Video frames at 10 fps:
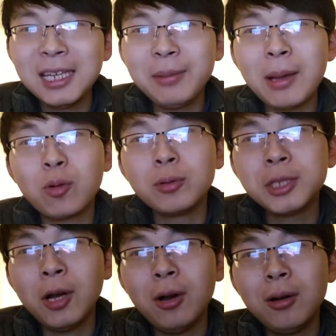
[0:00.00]
一班公
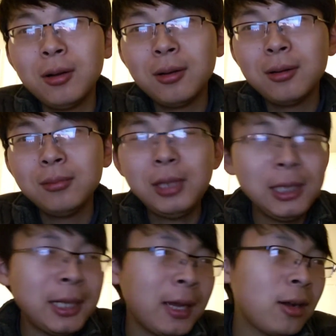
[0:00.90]
交、
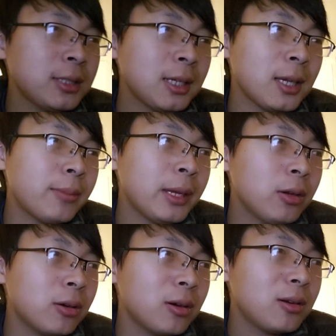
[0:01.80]
地铁好像也没
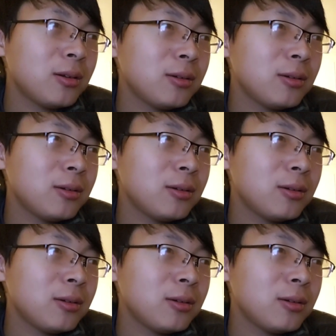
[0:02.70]
有。